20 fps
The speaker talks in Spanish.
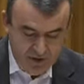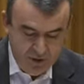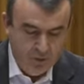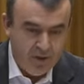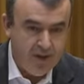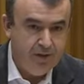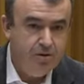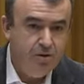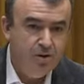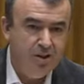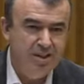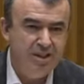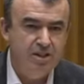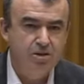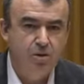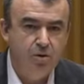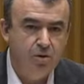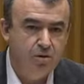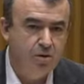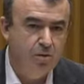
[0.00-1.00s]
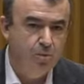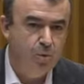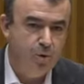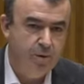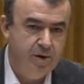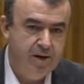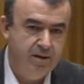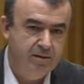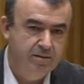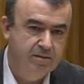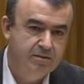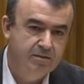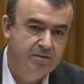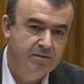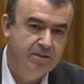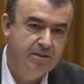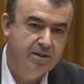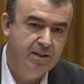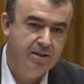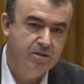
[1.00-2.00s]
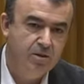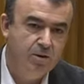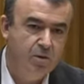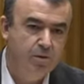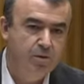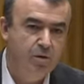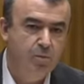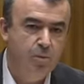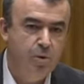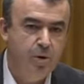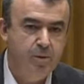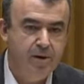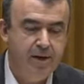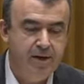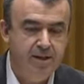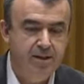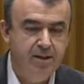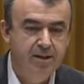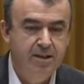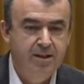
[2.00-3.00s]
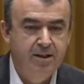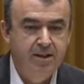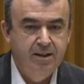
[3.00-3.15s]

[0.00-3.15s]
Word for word: Mis obligaciones las conozco muy bien, las conozco muy bien